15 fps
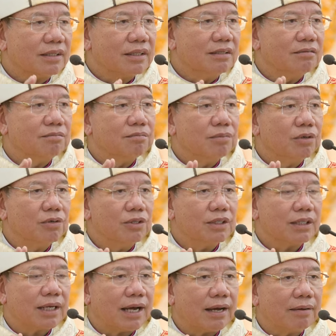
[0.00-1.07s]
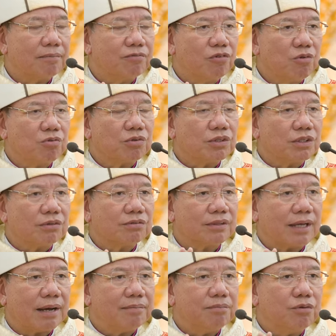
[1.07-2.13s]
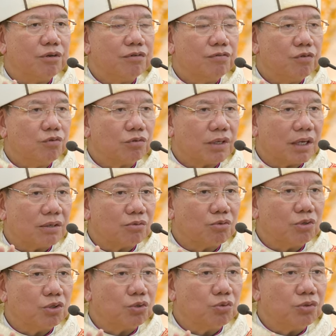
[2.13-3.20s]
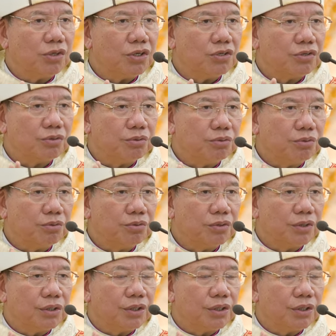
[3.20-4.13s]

từng mối tam phúc trong tám mối phúc thật của Chúa Giêsu,